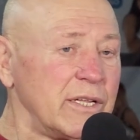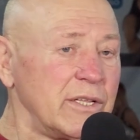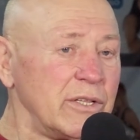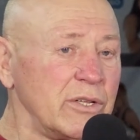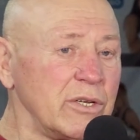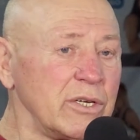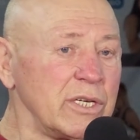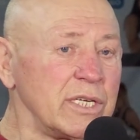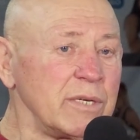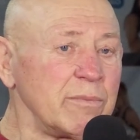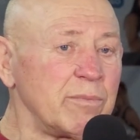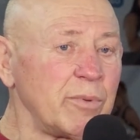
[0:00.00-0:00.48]

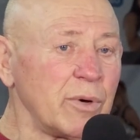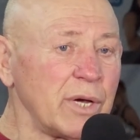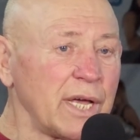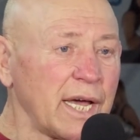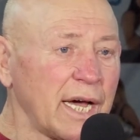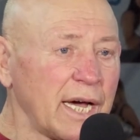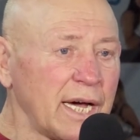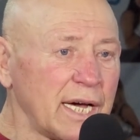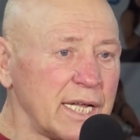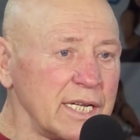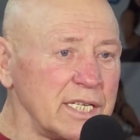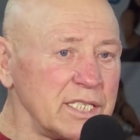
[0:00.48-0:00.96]
No i
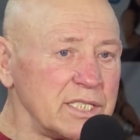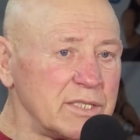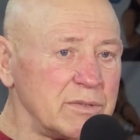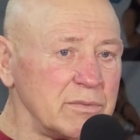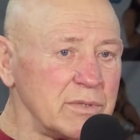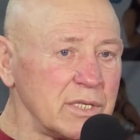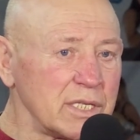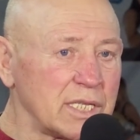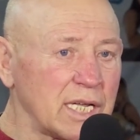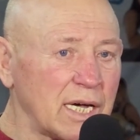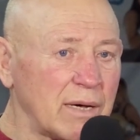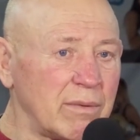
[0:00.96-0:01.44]

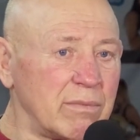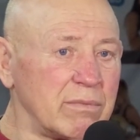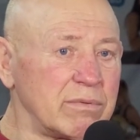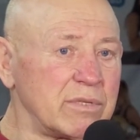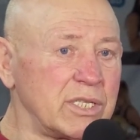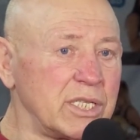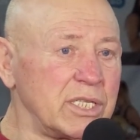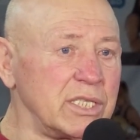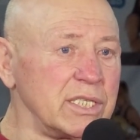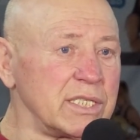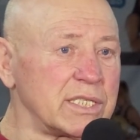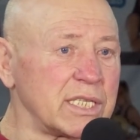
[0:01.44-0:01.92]
pojechaliśmy tam,
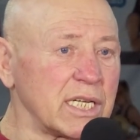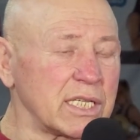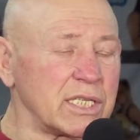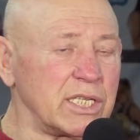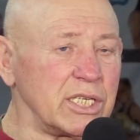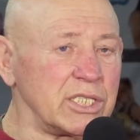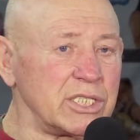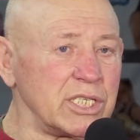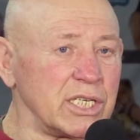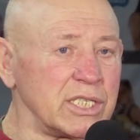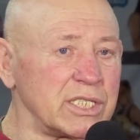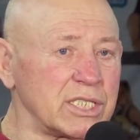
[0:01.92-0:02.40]
za
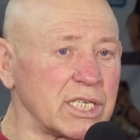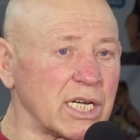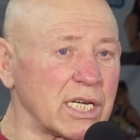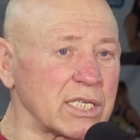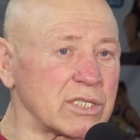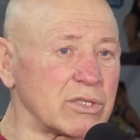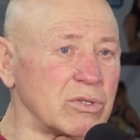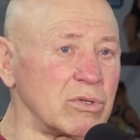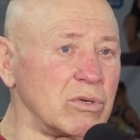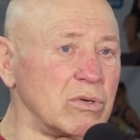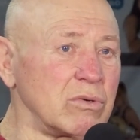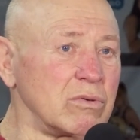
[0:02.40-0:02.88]
tydzień
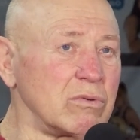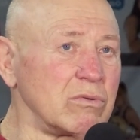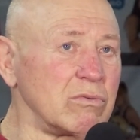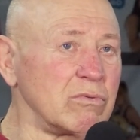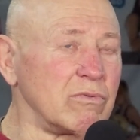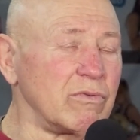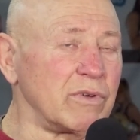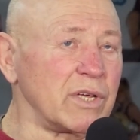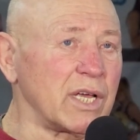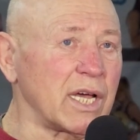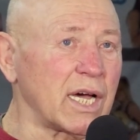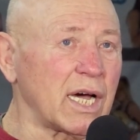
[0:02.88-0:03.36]
czasu
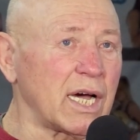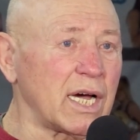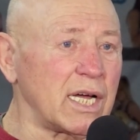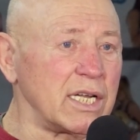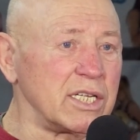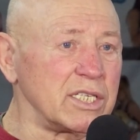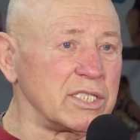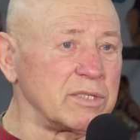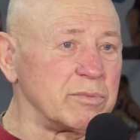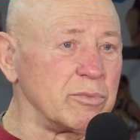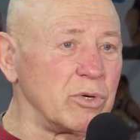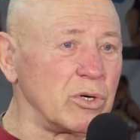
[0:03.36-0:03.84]

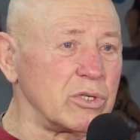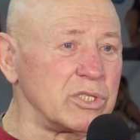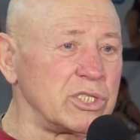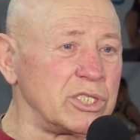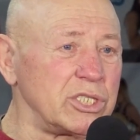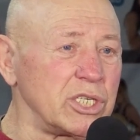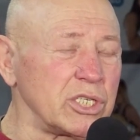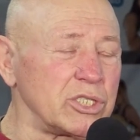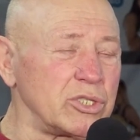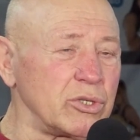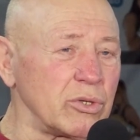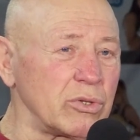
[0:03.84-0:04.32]
wyjechaliśmy z
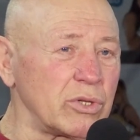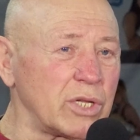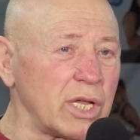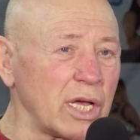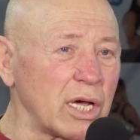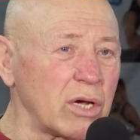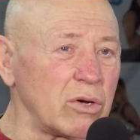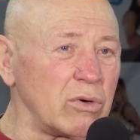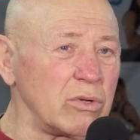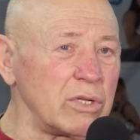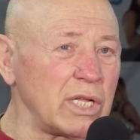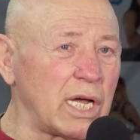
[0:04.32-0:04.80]
10
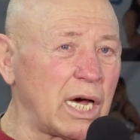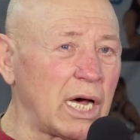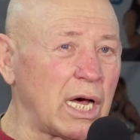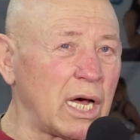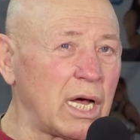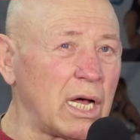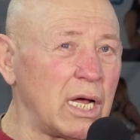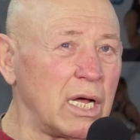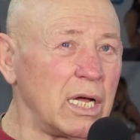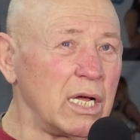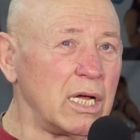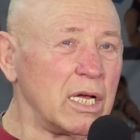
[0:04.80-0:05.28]

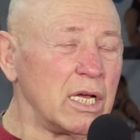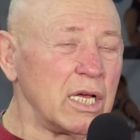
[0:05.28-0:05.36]
na